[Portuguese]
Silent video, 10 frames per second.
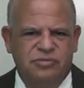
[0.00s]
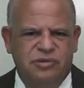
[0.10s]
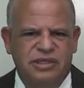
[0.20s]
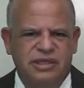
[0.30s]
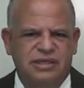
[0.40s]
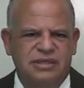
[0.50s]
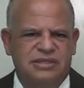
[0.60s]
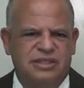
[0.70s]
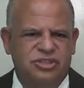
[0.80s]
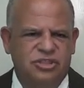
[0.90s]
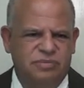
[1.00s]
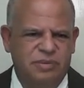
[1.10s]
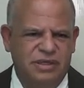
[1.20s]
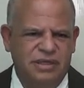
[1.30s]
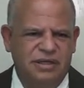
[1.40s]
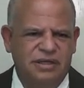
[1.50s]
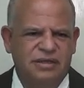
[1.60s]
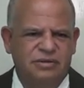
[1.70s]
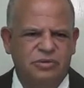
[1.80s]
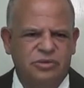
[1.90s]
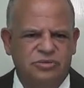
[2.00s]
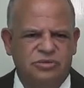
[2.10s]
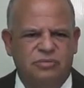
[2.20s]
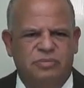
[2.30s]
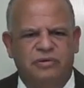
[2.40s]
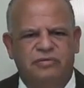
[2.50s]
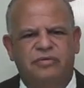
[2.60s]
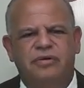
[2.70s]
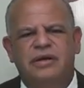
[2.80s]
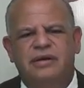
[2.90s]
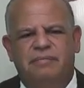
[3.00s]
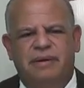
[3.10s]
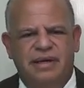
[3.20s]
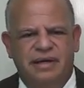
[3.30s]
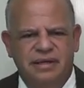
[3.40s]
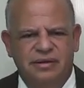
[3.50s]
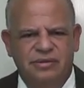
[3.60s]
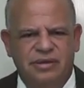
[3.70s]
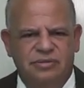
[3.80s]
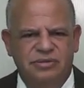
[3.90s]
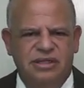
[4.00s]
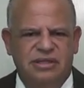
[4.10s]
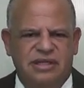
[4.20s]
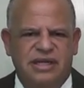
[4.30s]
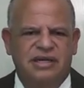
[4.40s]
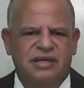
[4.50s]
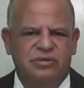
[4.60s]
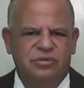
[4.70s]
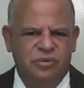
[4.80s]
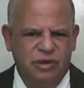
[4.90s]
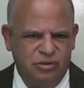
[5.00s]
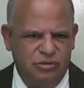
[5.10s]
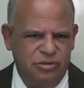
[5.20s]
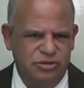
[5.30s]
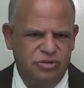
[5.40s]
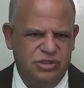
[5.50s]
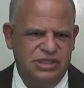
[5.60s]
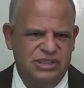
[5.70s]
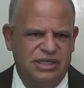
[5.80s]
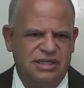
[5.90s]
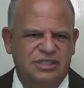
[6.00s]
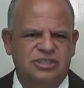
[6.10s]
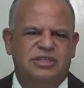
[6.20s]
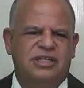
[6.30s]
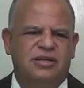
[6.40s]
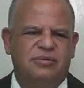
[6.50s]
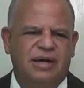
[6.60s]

Molina, Sargento Pereira e Wilson do Povo, para a reunião de entrega do recurso que será destinado